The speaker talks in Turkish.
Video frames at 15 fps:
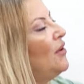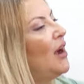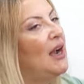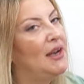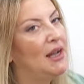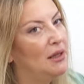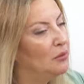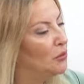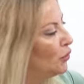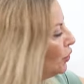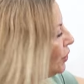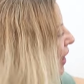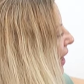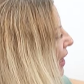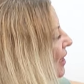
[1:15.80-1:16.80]
Fernand
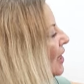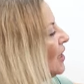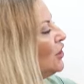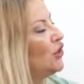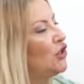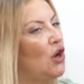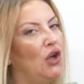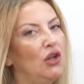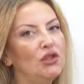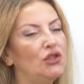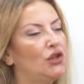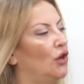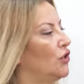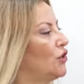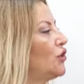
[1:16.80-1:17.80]
Brudel, John
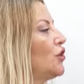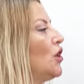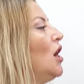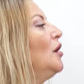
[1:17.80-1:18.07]
Tosh.